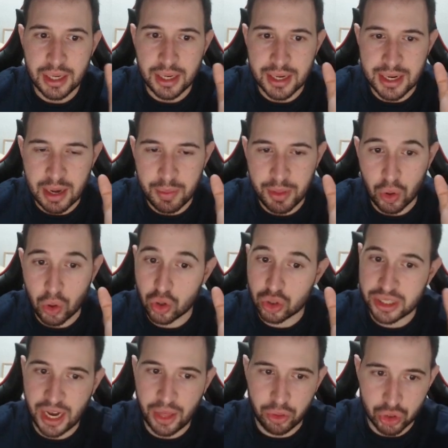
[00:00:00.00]
Rabadon
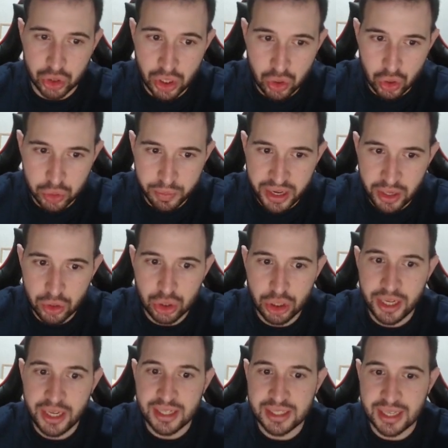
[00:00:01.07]
costará 200 menos,
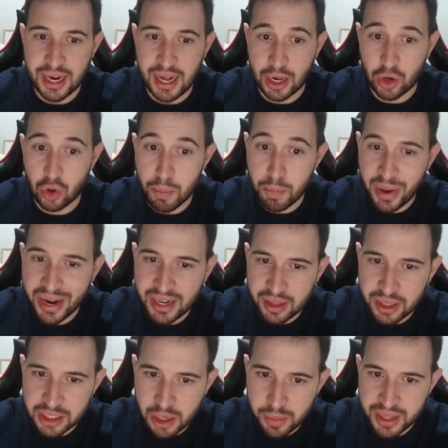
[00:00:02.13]
se hará con vara
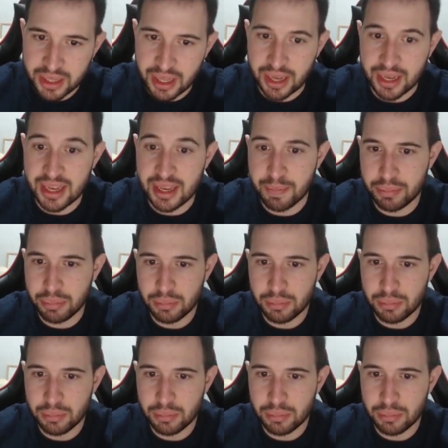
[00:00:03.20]
necesariamente y